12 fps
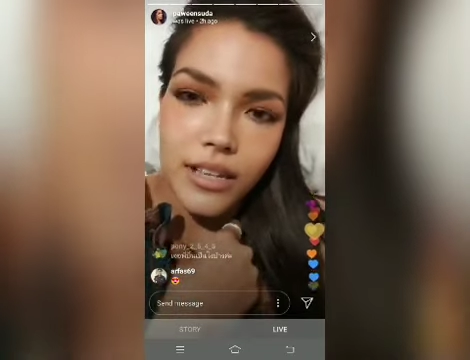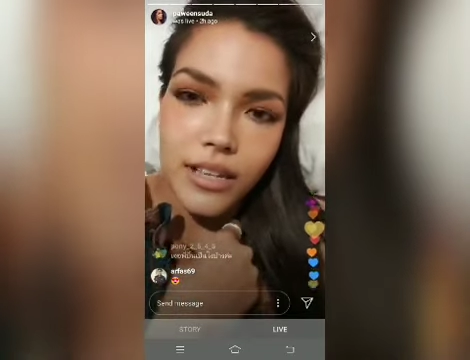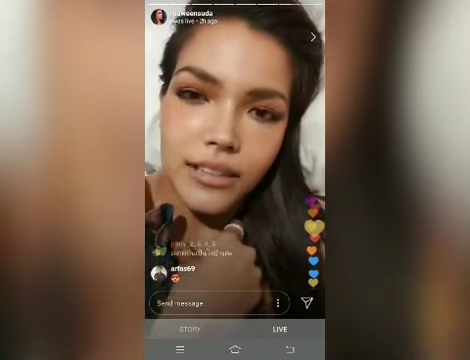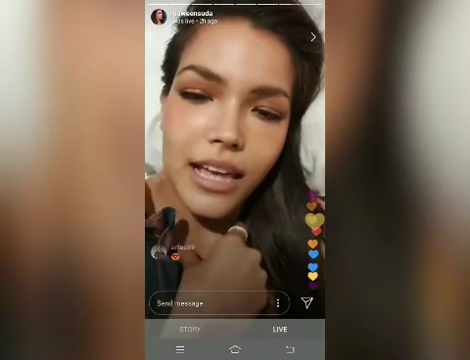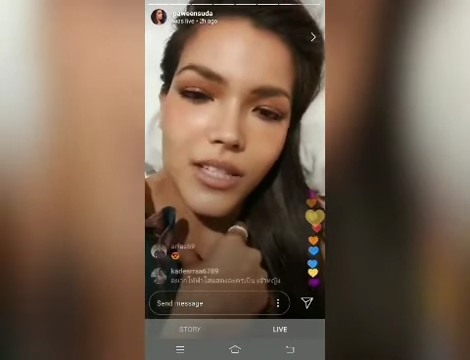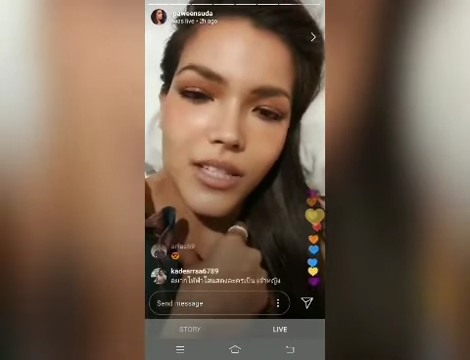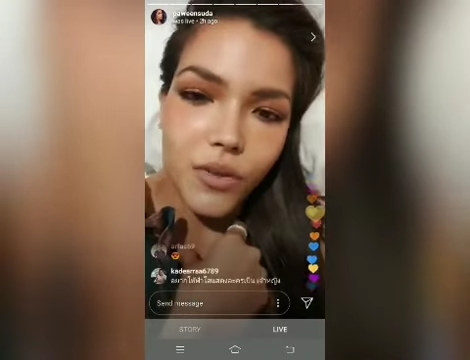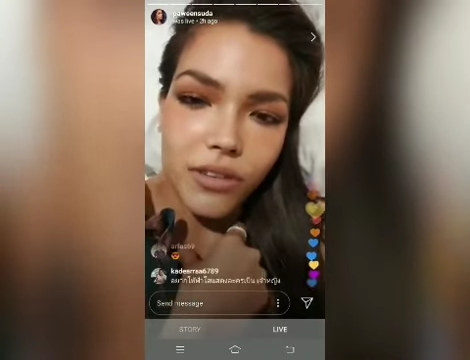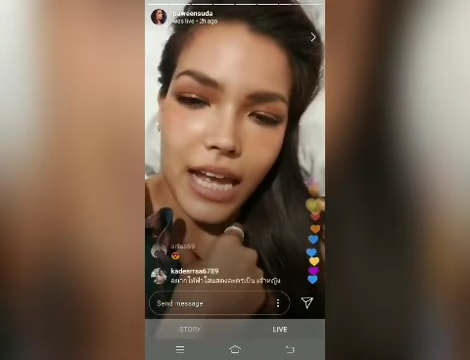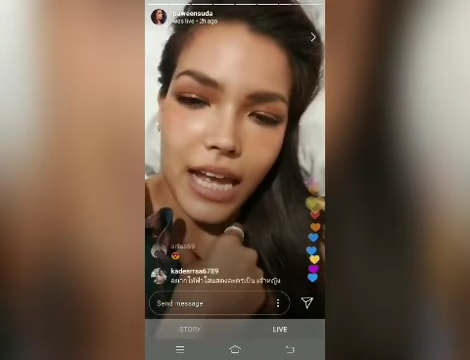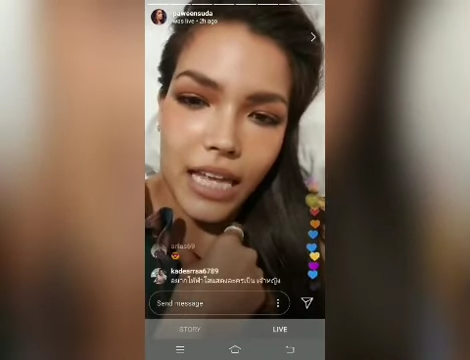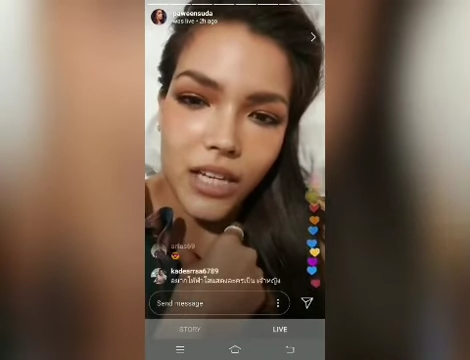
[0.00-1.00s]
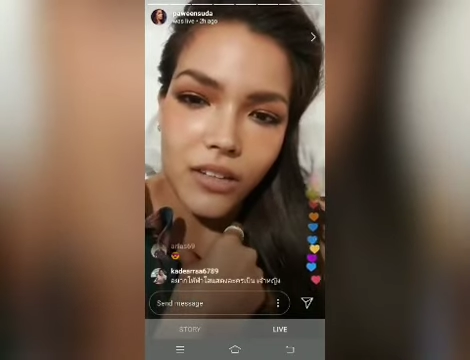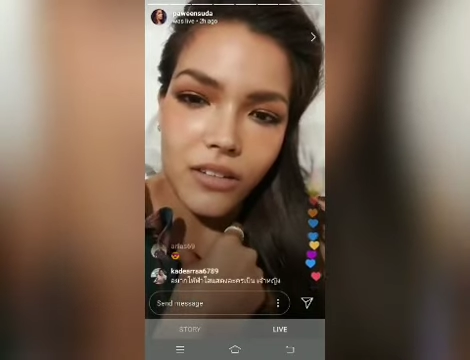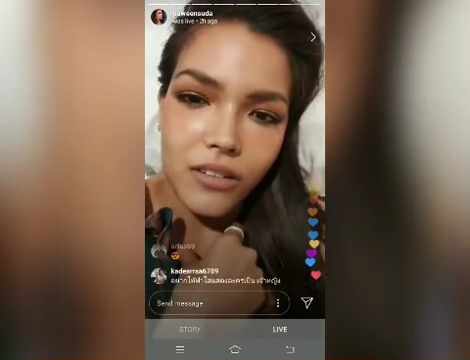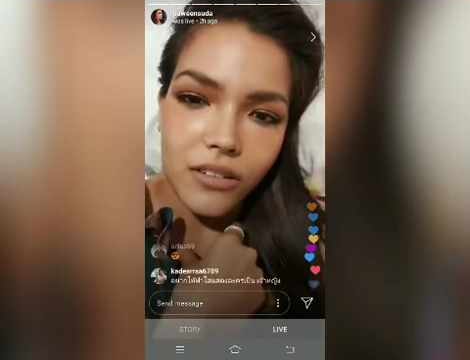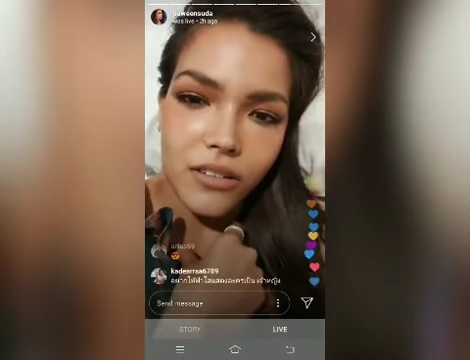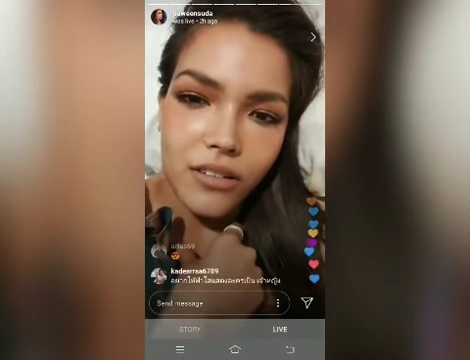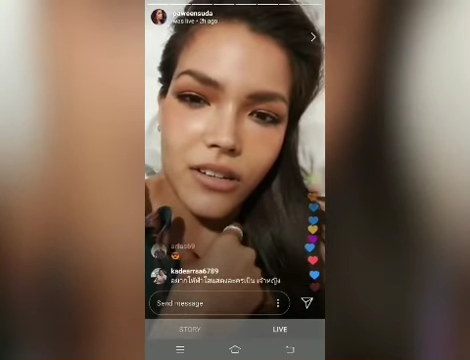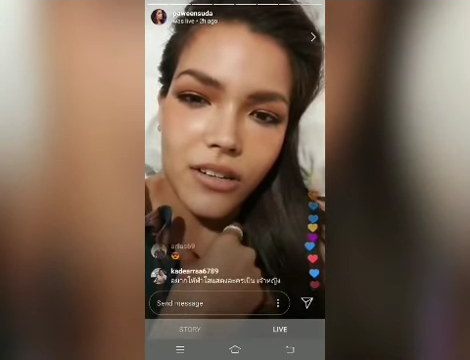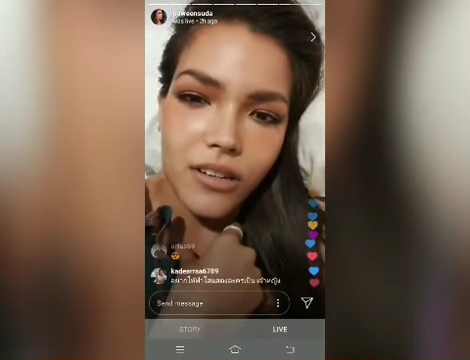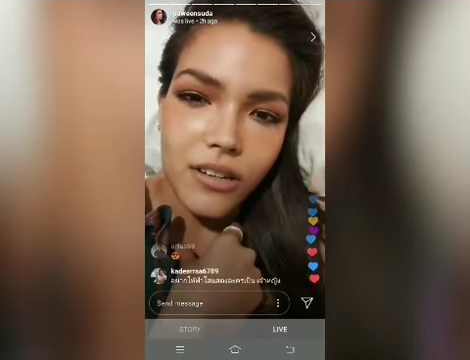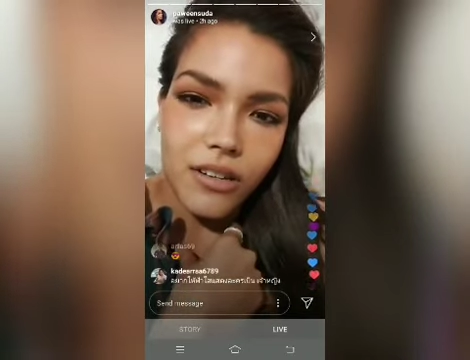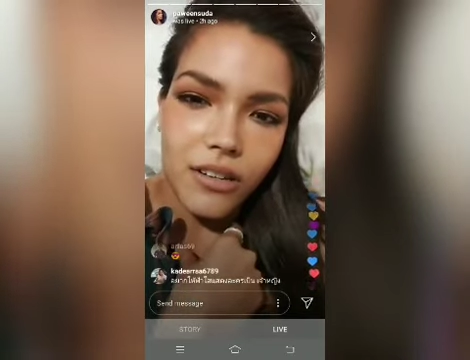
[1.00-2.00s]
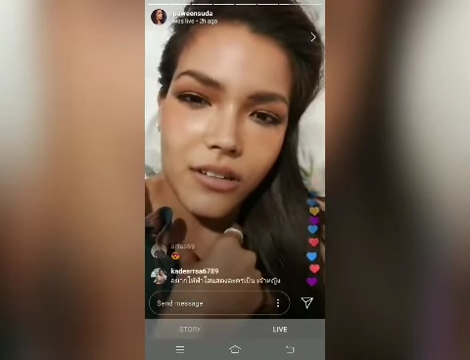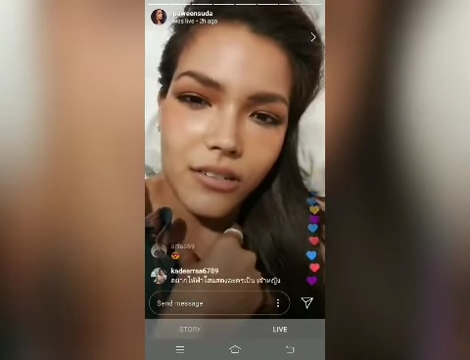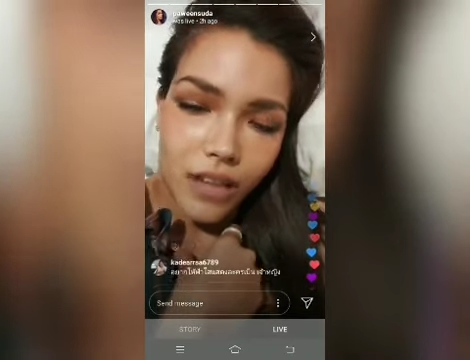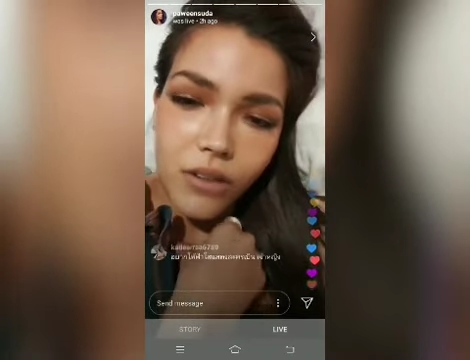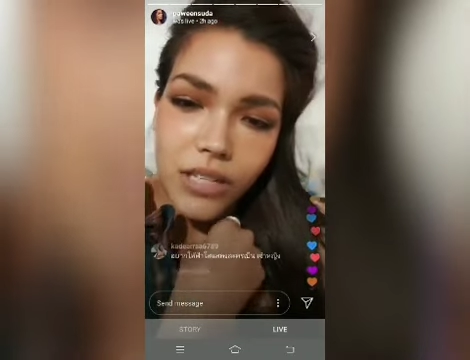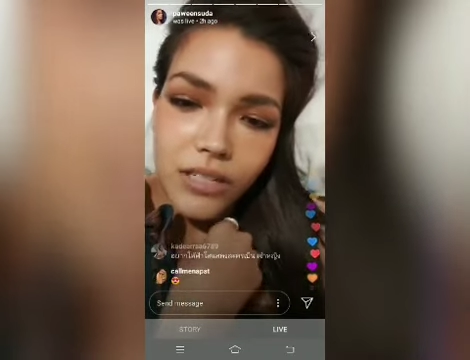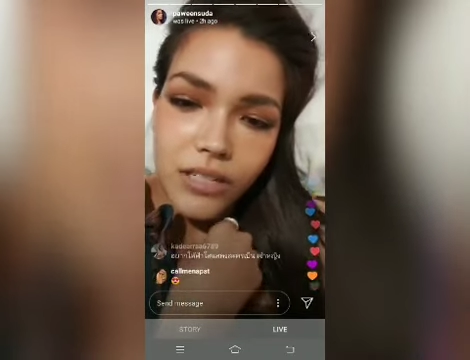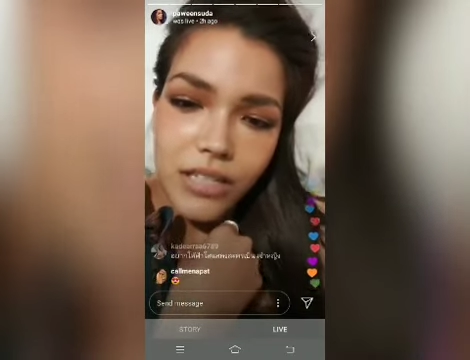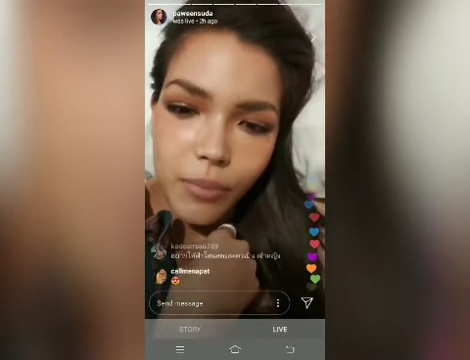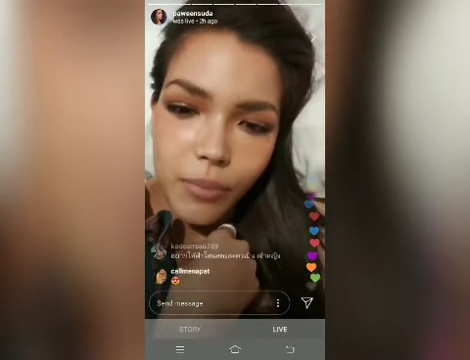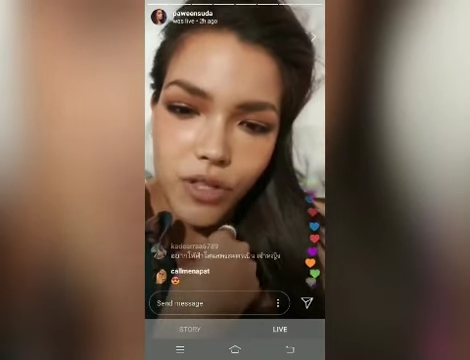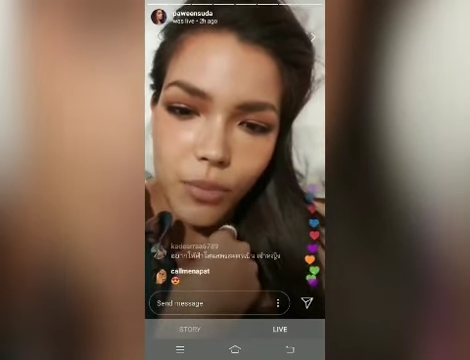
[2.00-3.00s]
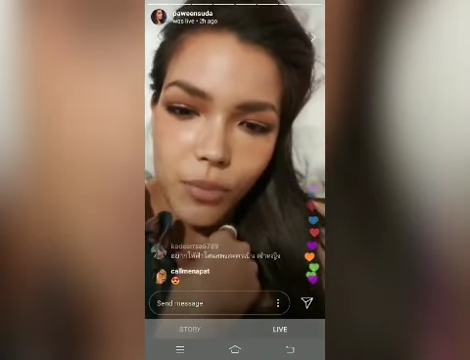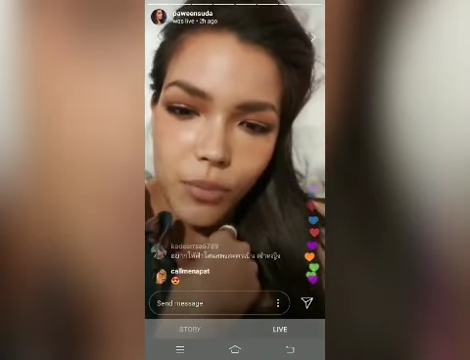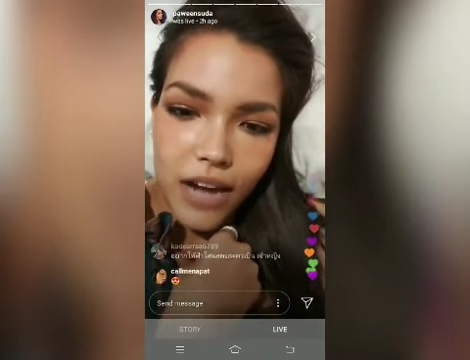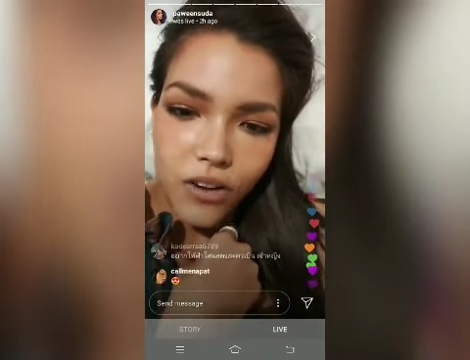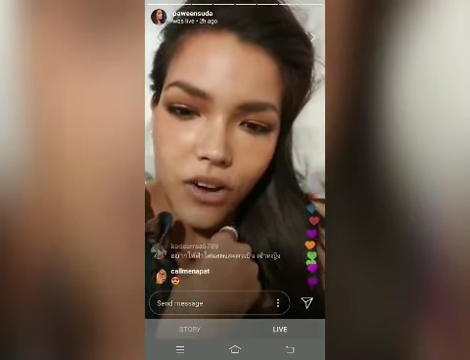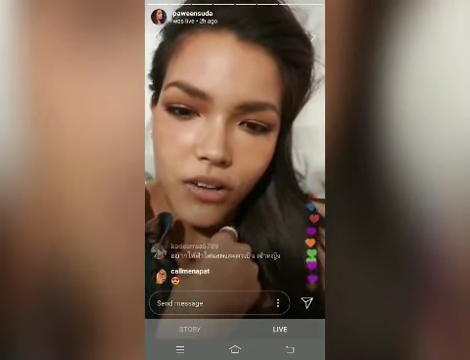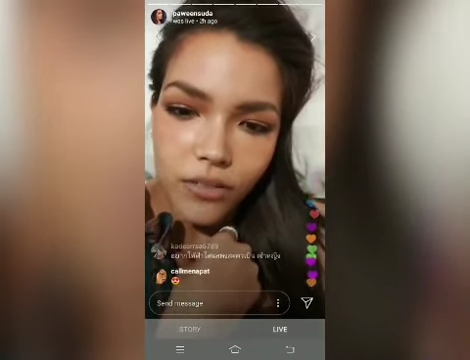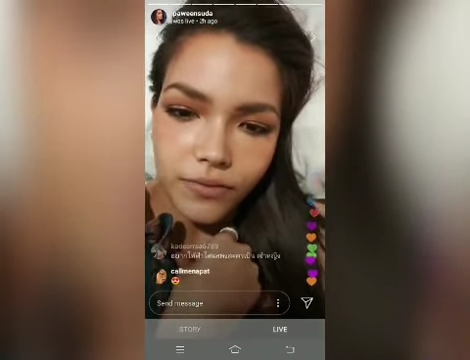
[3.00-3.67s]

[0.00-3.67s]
แต่ส่วนใหญ่คือเท่าจากประสบการณ์เนาะ